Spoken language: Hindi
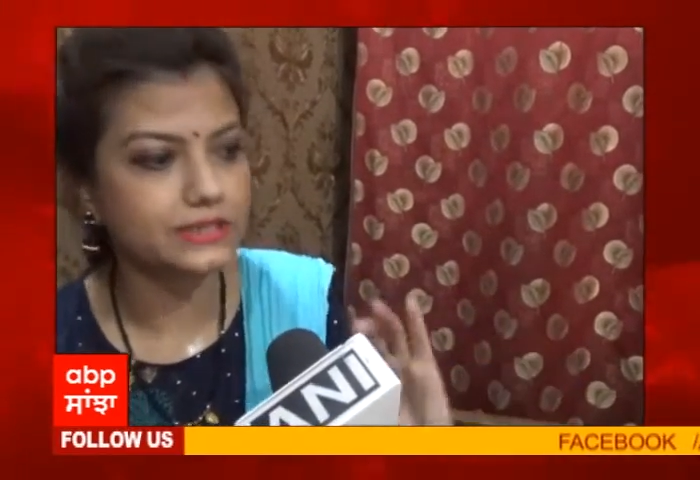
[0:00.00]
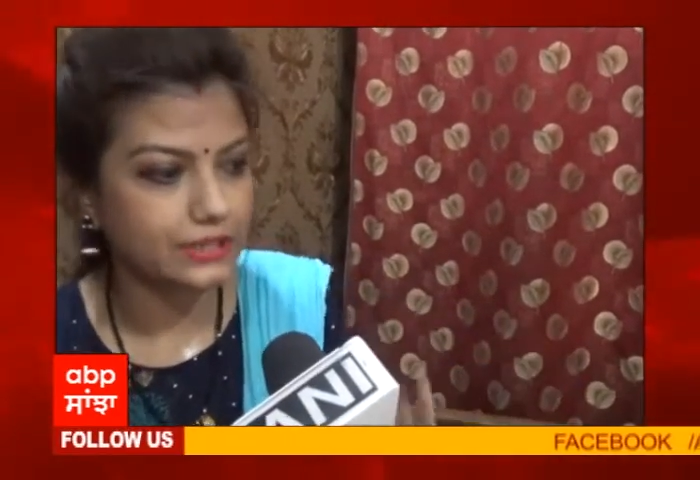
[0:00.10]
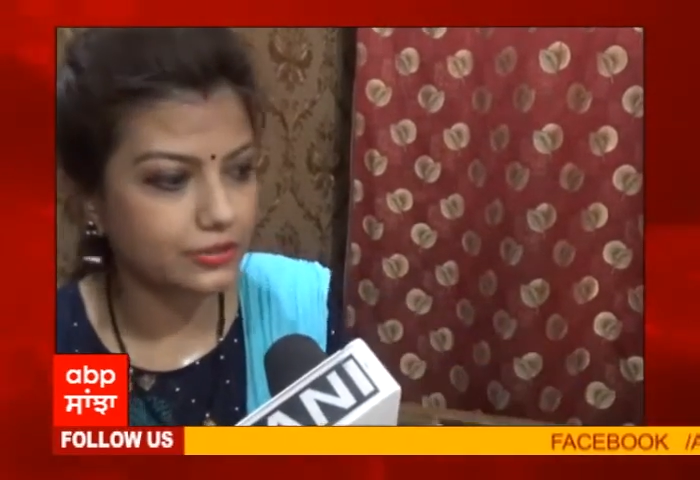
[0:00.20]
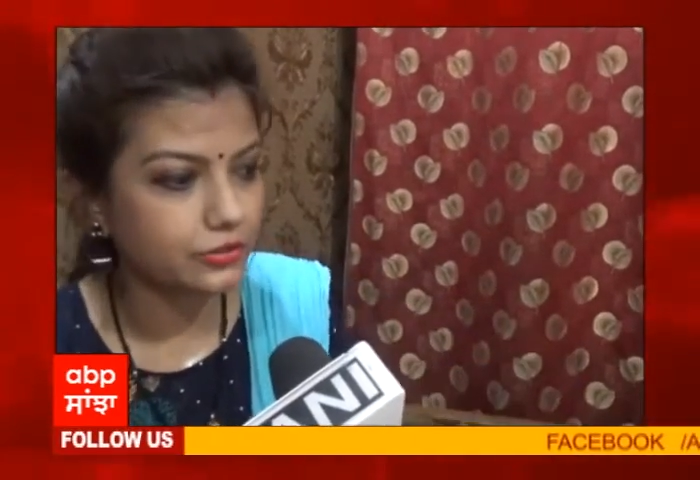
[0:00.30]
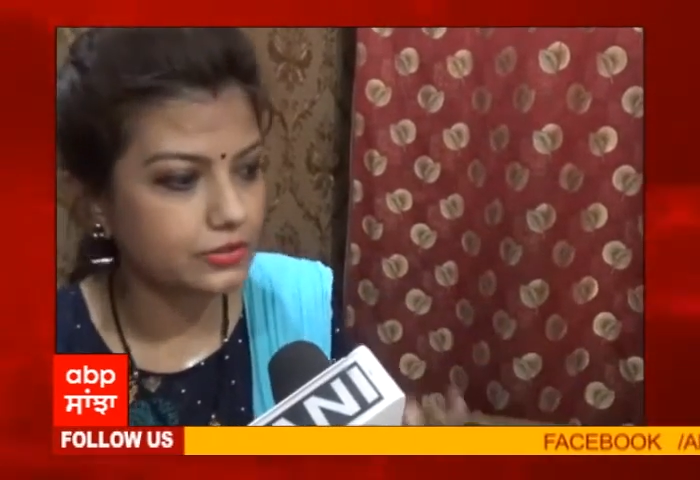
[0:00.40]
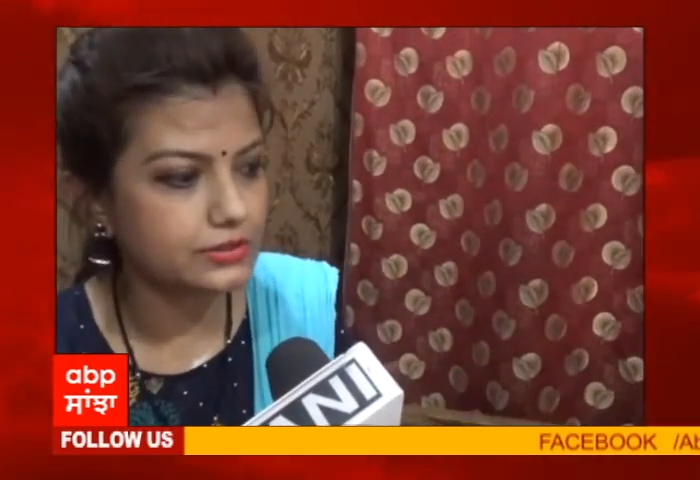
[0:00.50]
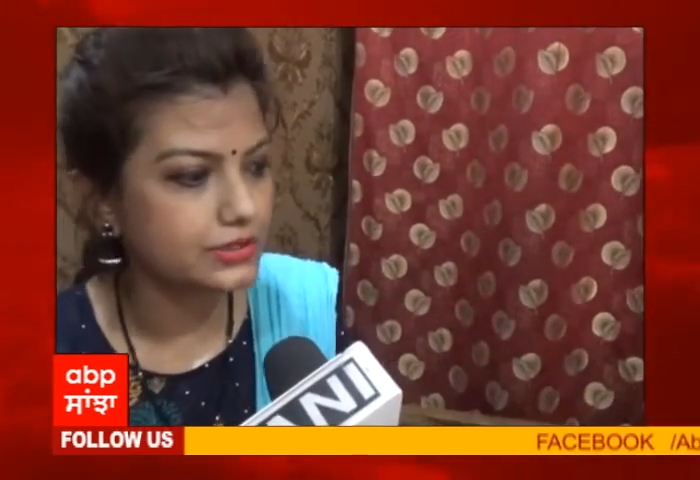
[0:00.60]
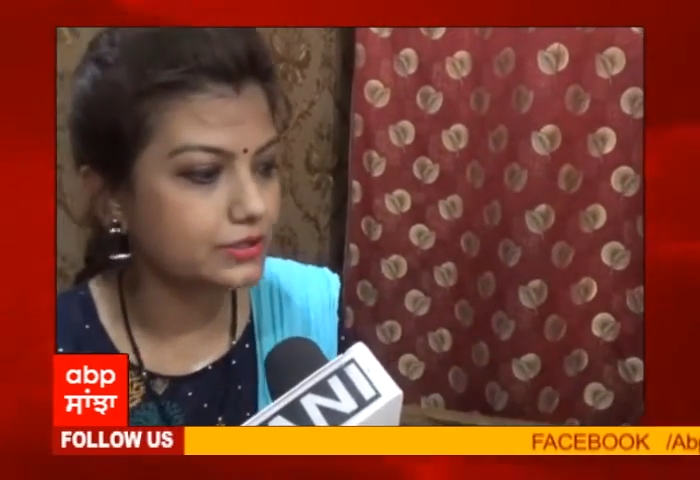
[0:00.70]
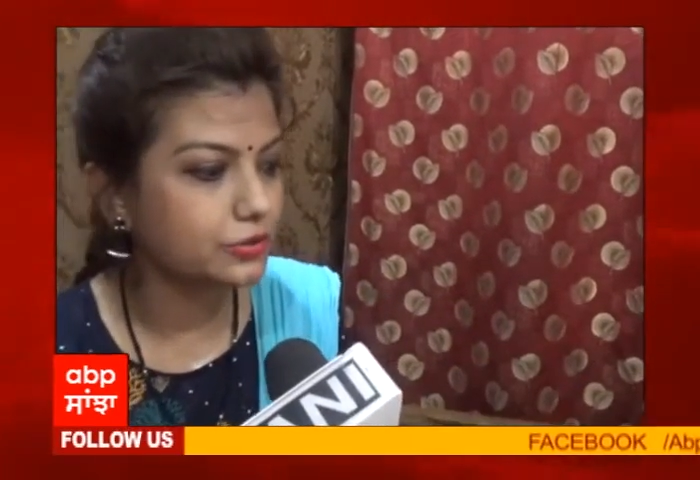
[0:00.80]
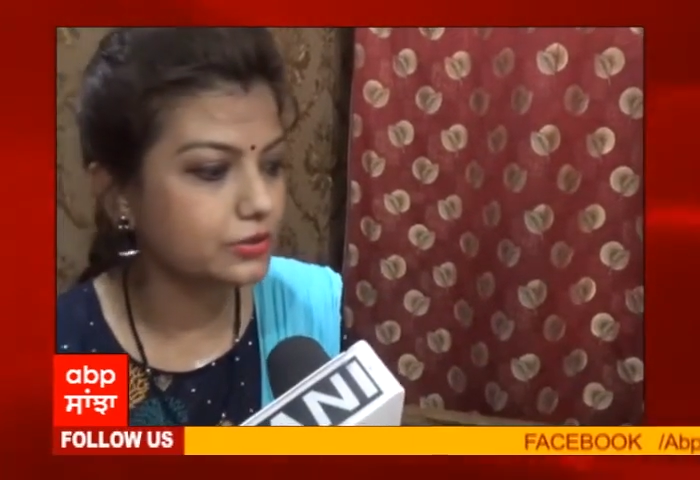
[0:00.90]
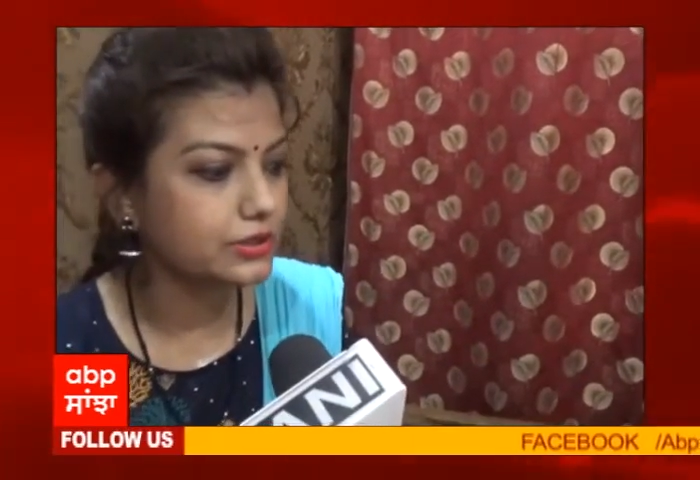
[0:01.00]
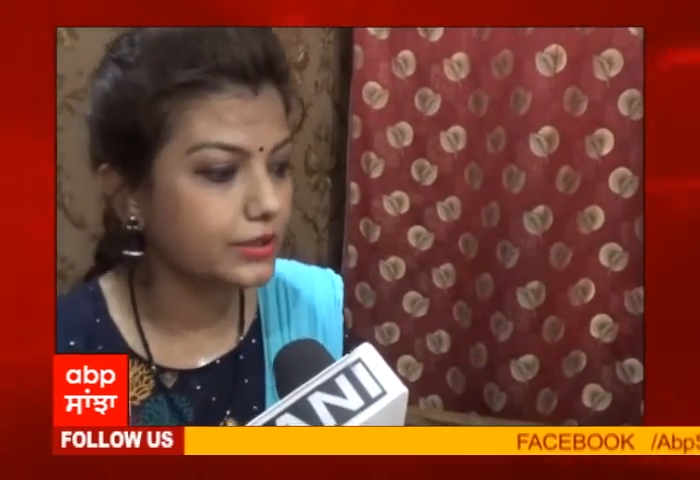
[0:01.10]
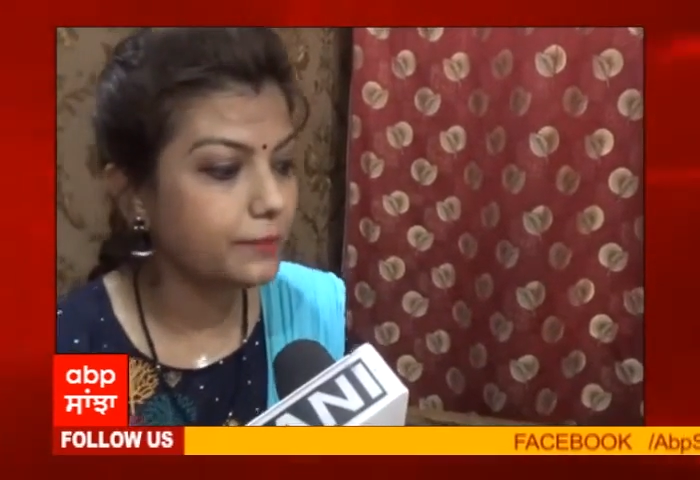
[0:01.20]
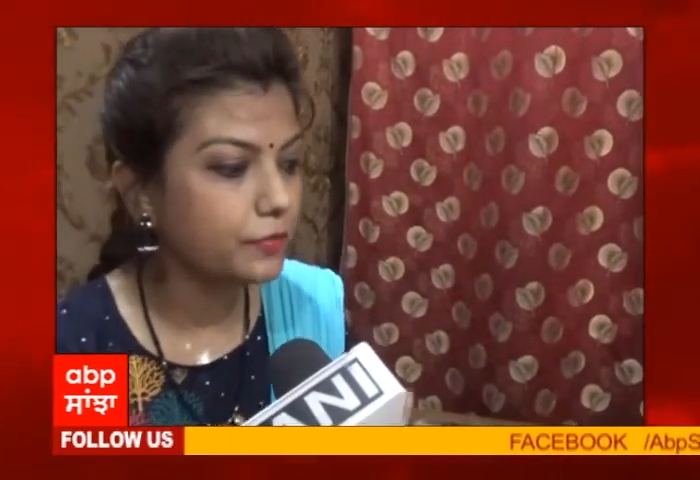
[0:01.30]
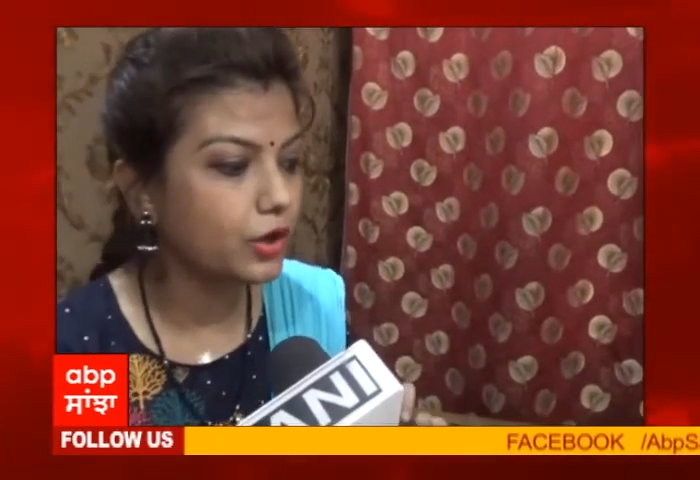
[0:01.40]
छिद्र छिद्र होते हैं